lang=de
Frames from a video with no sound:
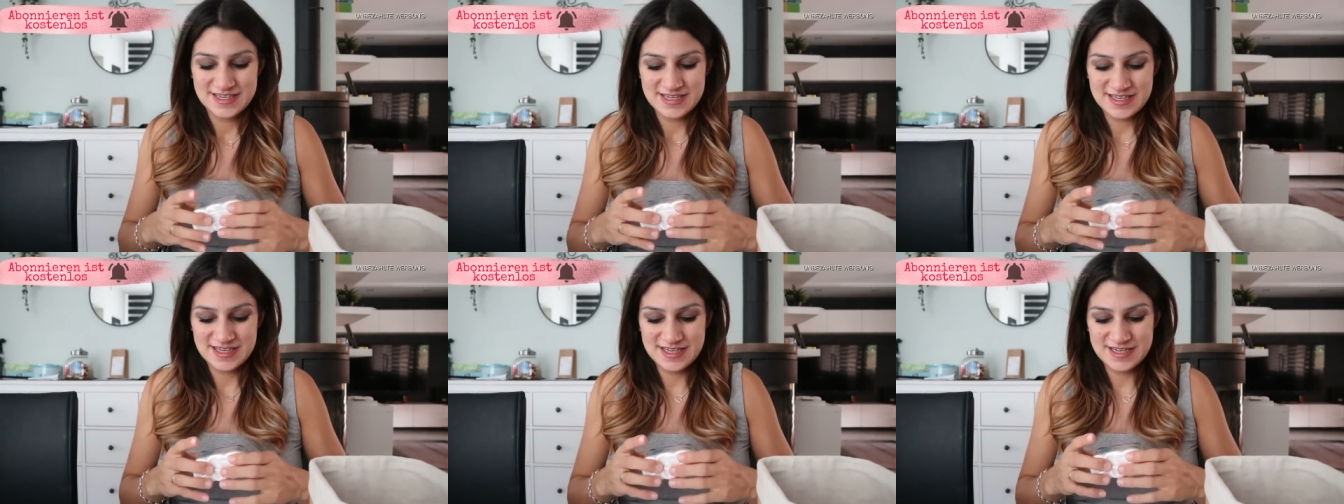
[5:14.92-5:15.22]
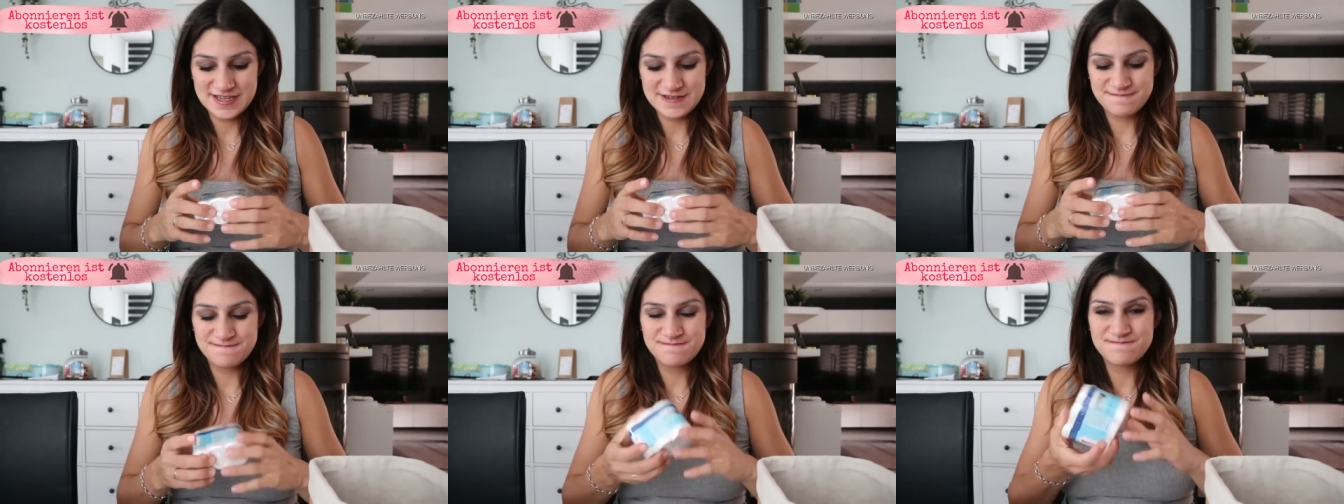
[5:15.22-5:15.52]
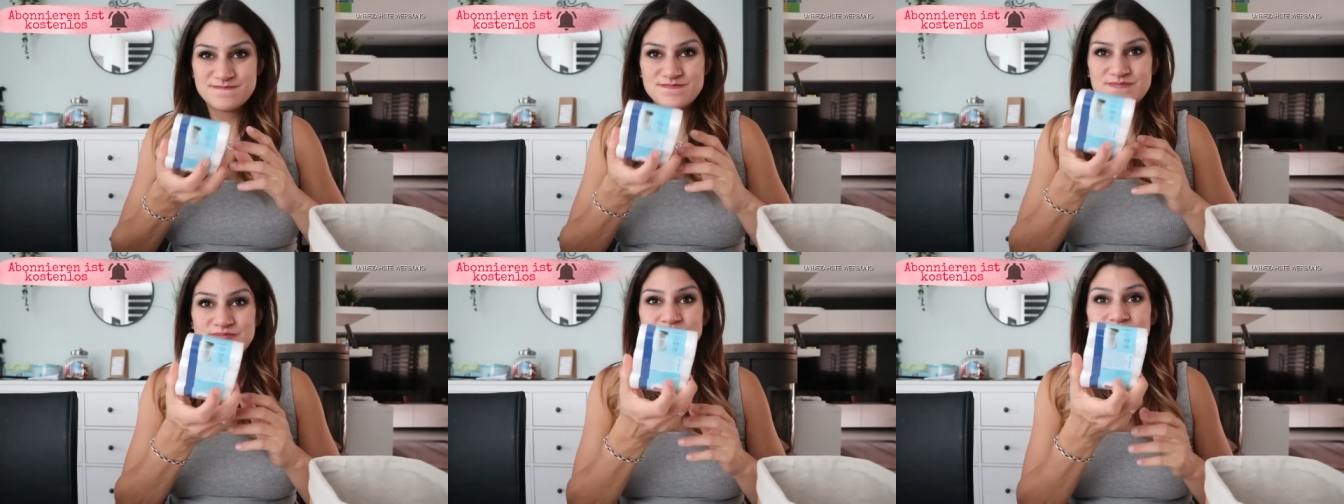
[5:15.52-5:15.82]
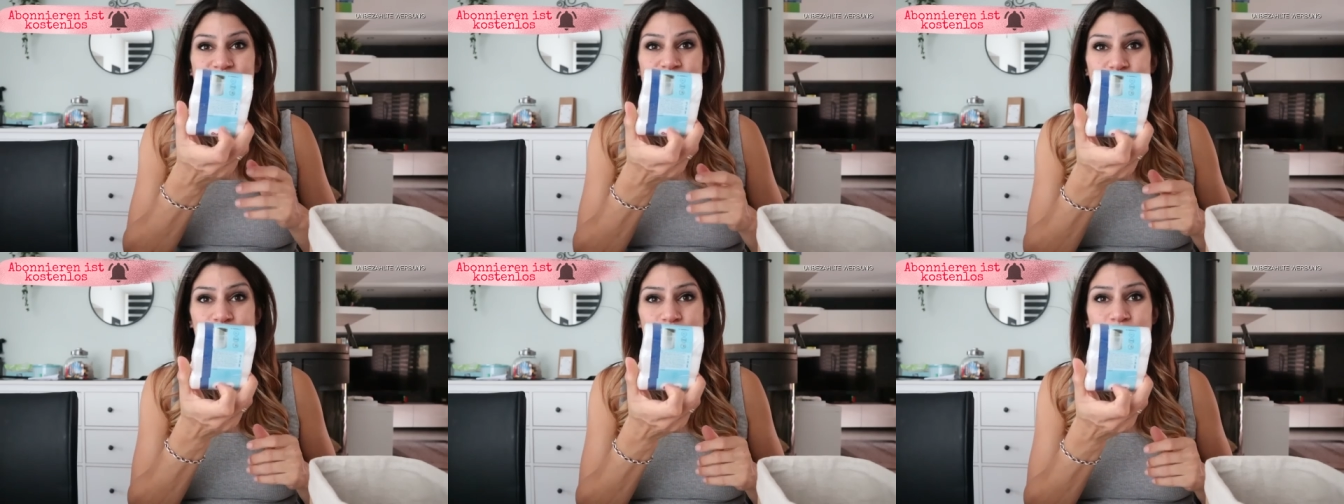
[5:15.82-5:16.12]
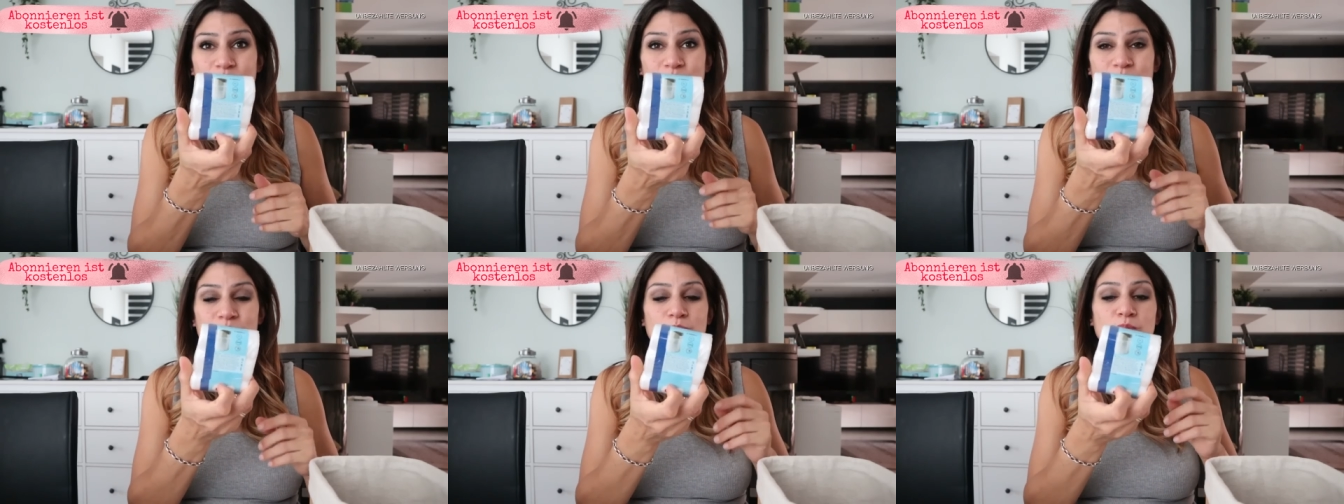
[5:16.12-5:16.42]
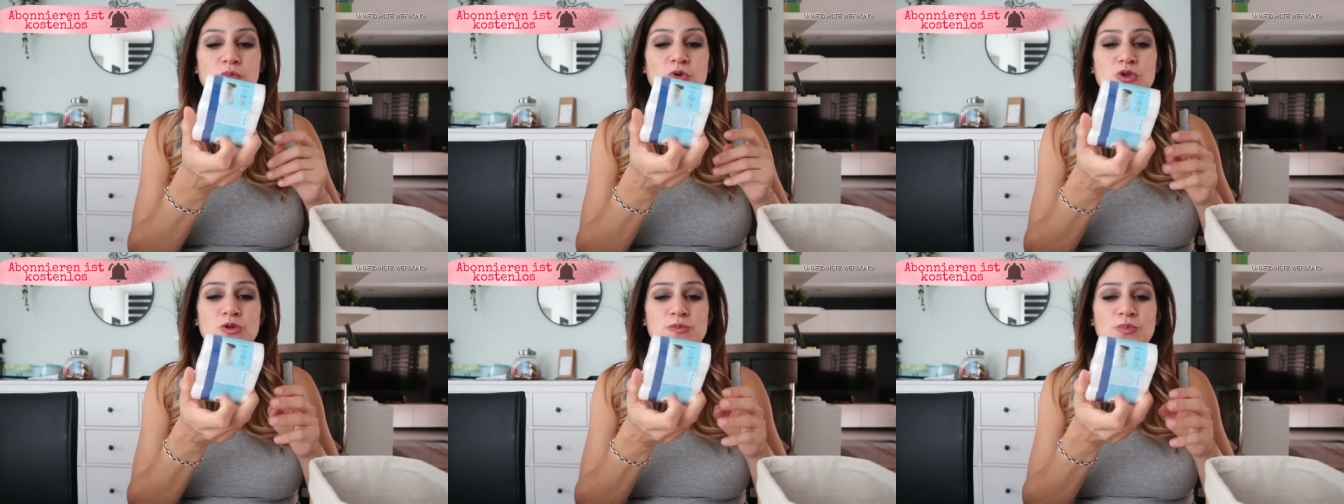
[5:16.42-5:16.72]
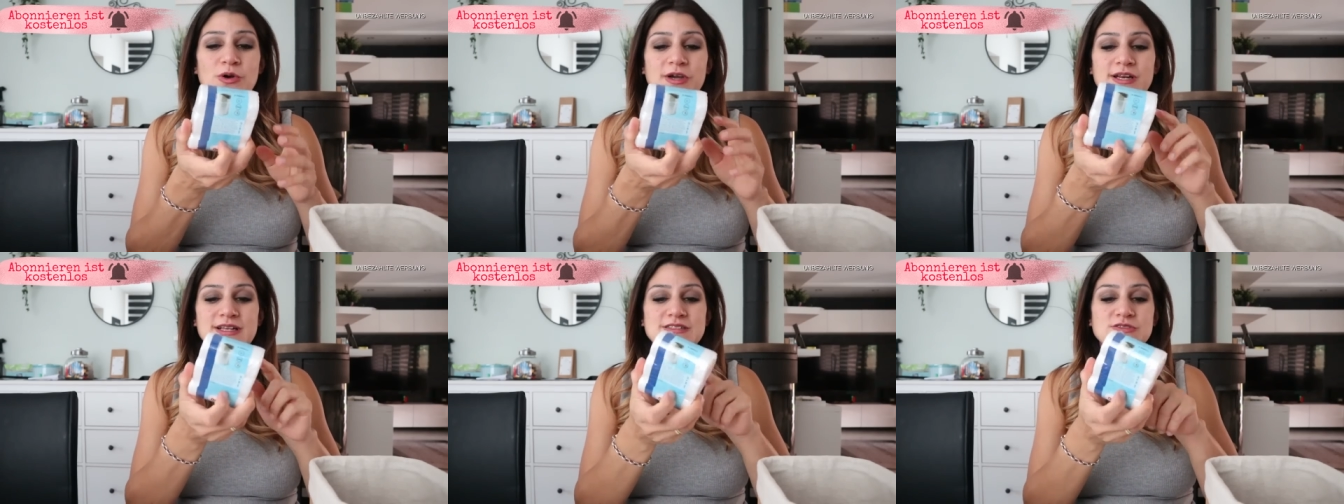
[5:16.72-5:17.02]
Ähm, Müll,
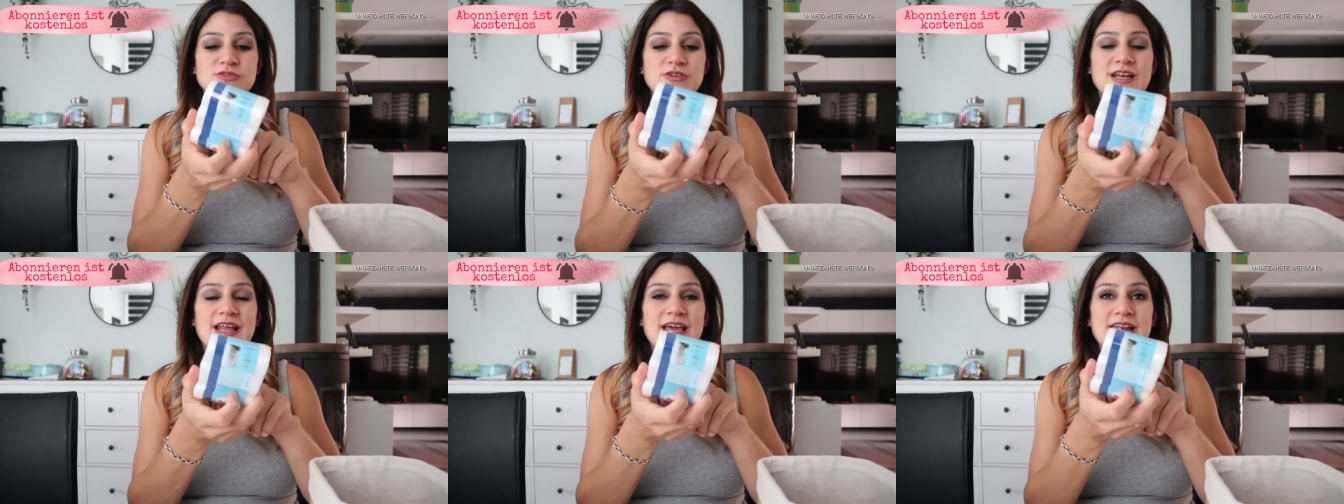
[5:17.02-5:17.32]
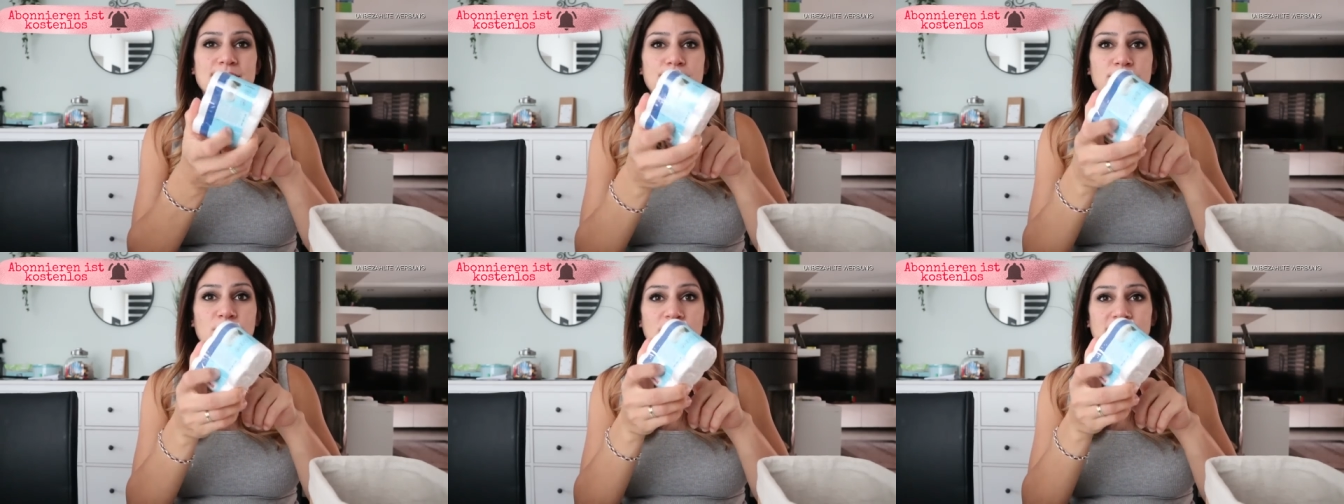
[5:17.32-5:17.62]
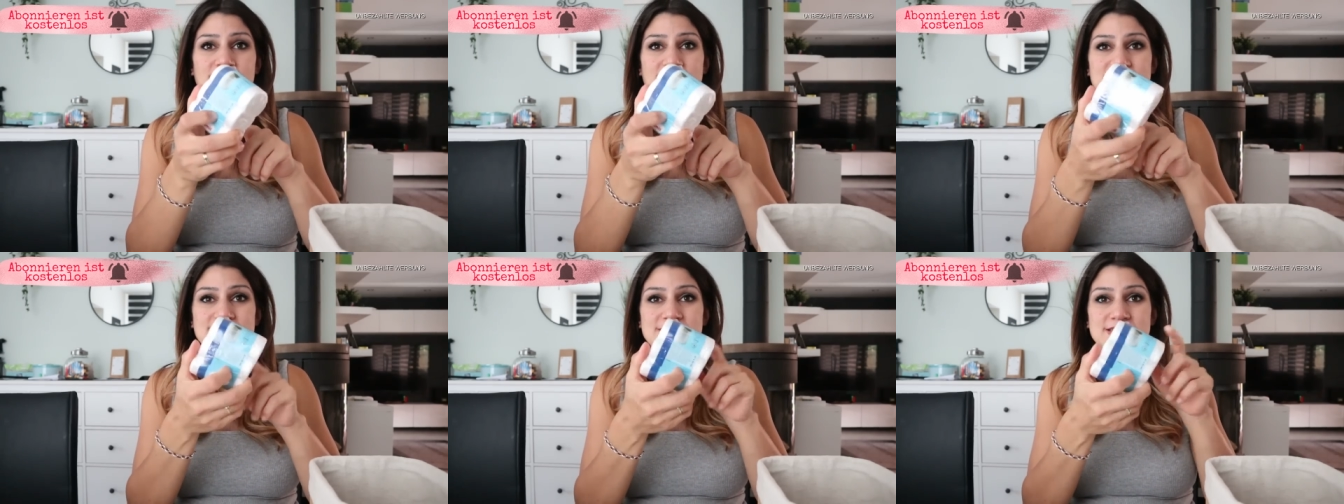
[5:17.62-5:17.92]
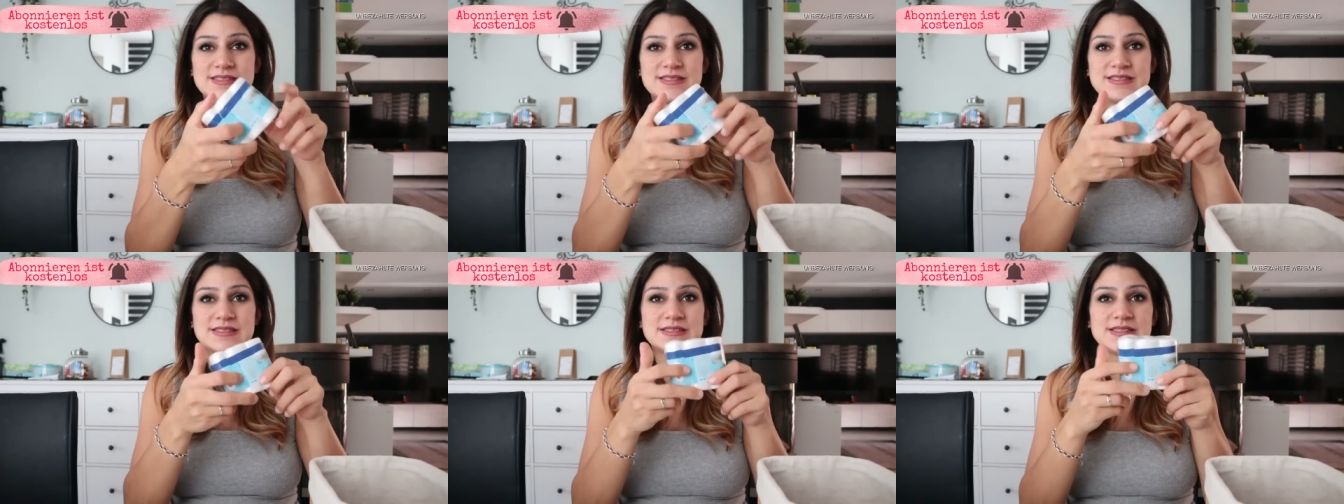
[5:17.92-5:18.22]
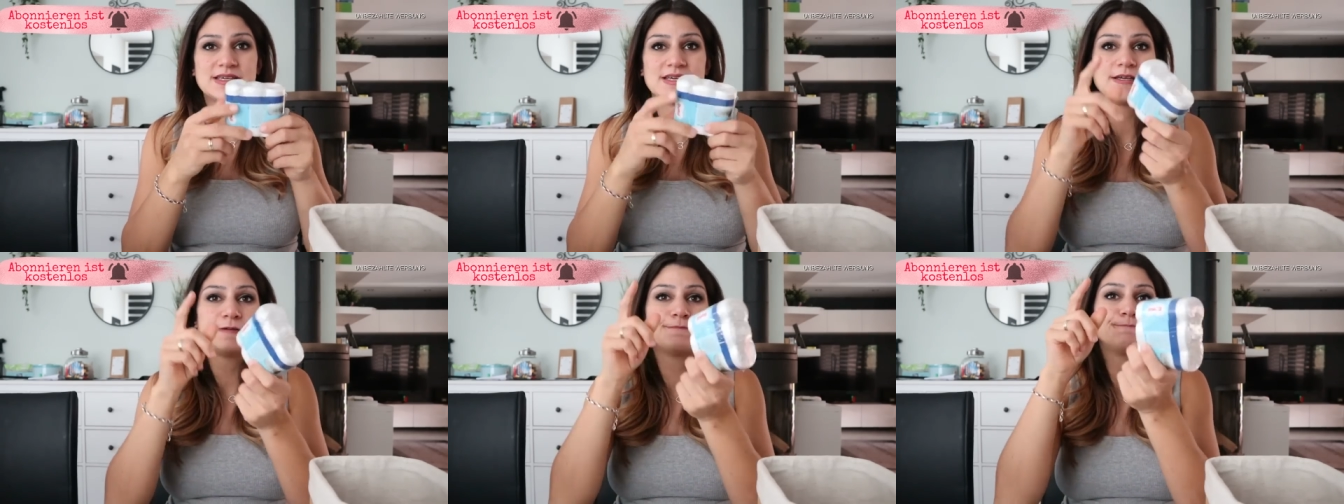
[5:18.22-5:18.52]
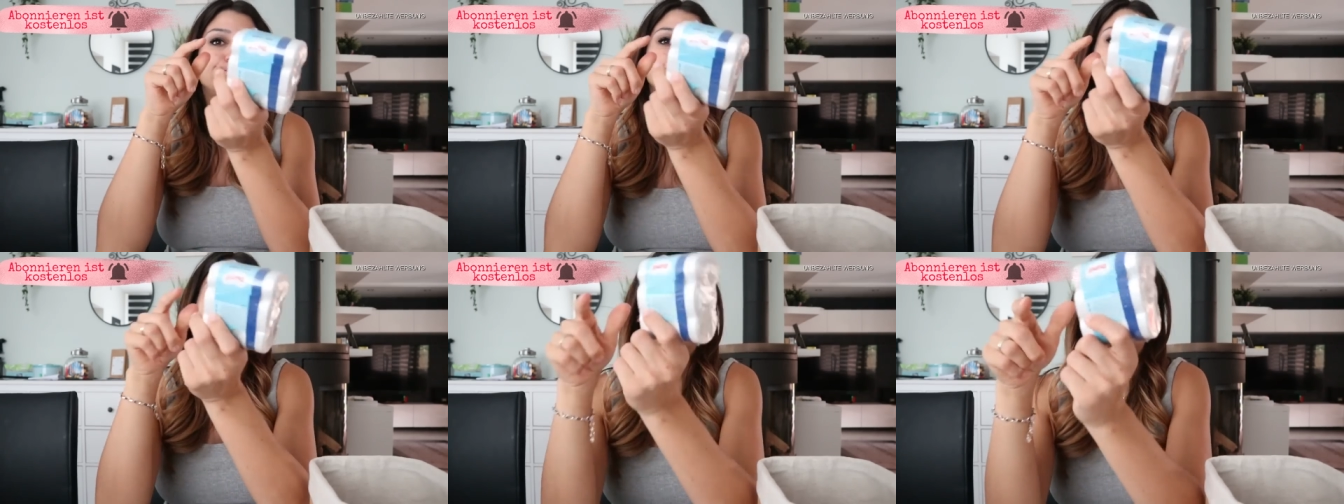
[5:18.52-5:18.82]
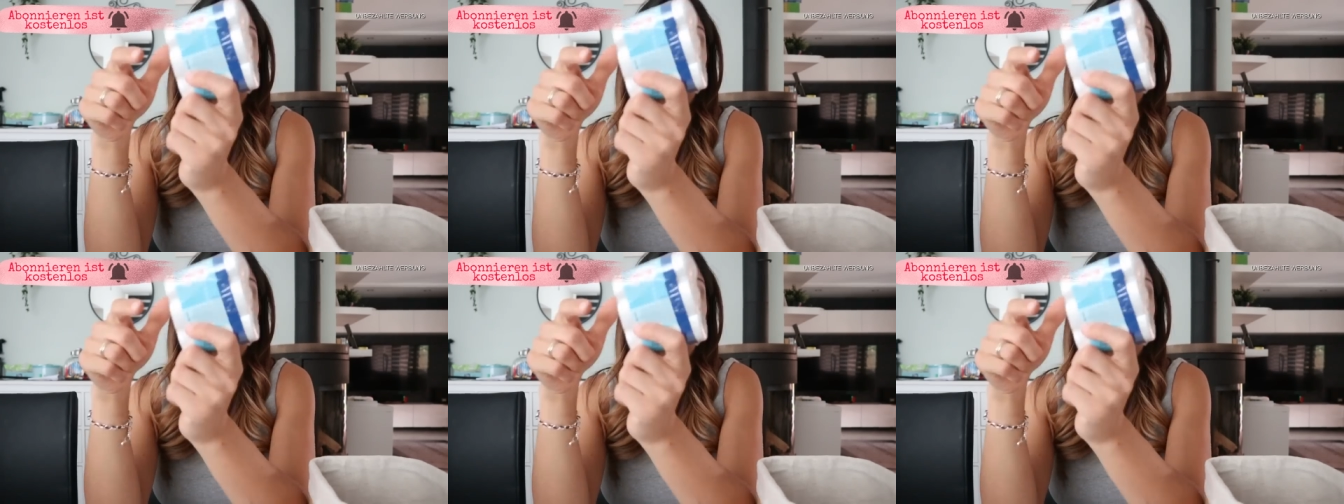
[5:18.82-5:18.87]
Müllbeutel, so kleine Beutel sind das, ähm,